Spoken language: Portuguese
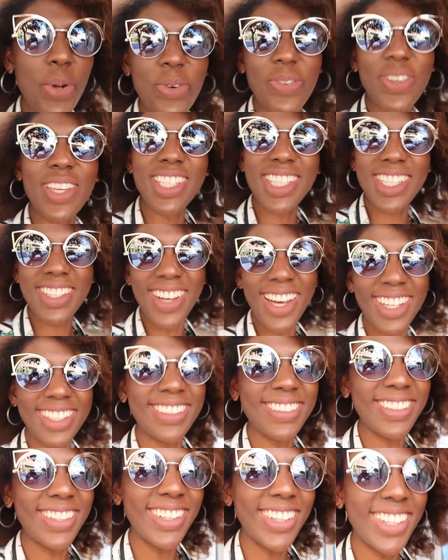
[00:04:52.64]
por
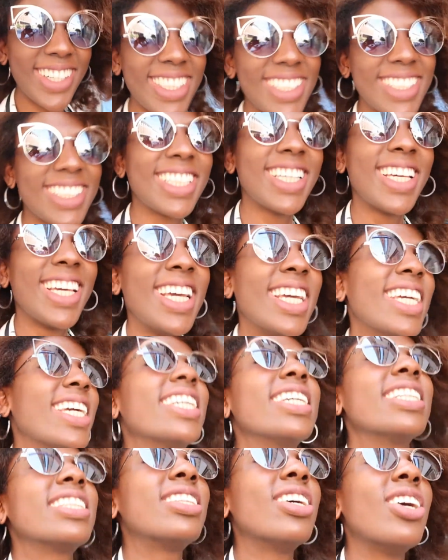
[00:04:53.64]
24 horas.
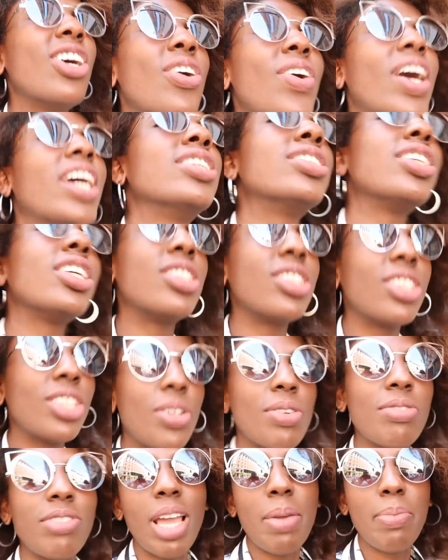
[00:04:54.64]
Então a gente
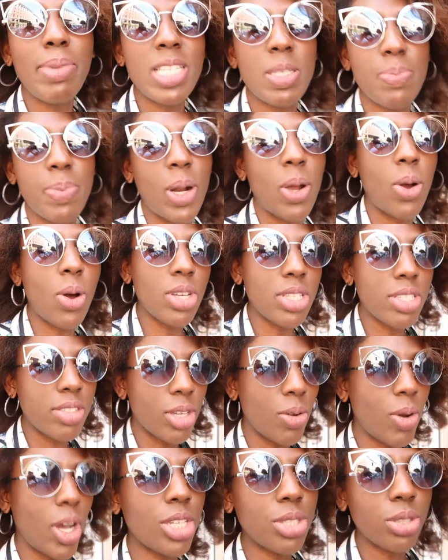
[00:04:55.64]
não vai mais pra
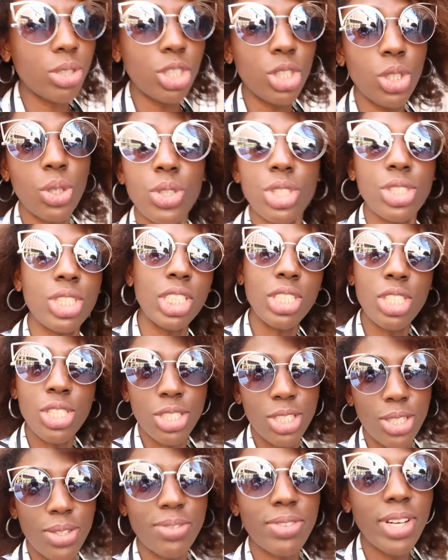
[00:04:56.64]
Oscar, eu acho que hoje a
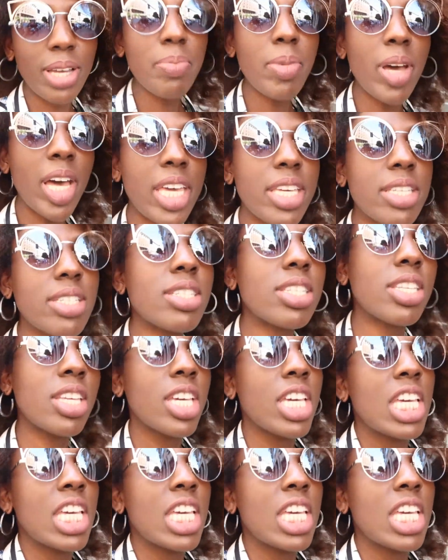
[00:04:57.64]
gente não vai mais.